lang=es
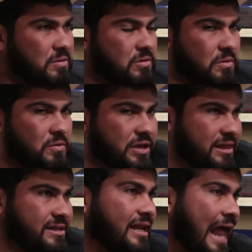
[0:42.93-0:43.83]
como quien
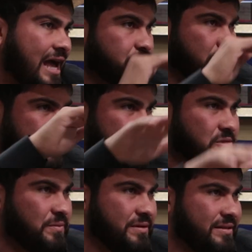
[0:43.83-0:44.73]
dice las, pues de
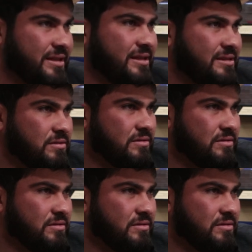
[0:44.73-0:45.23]
eso, pues, ¿me entiendes?